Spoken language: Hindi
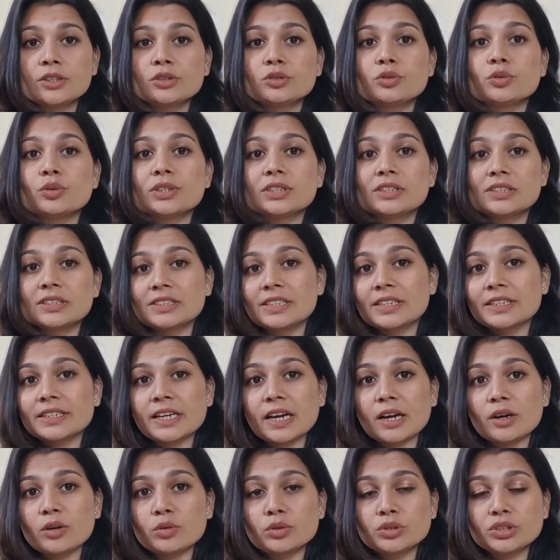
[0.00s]
तो इससे
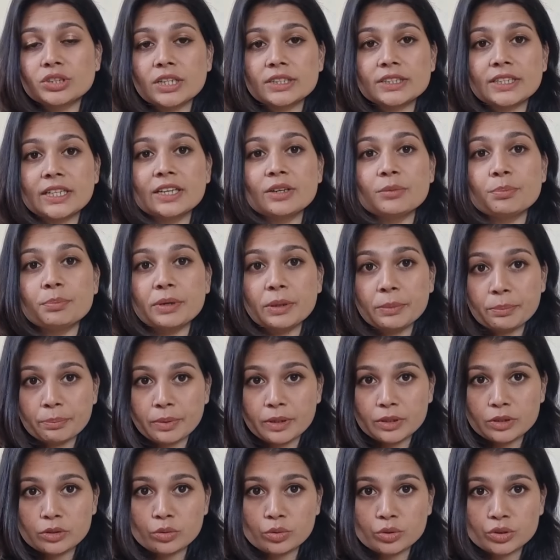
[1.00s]
क्या हो जाता है
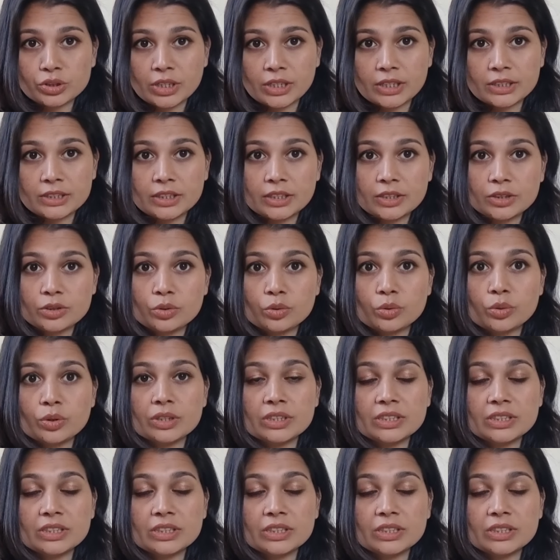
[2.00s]
पिंपल्स हो जाते हैं तो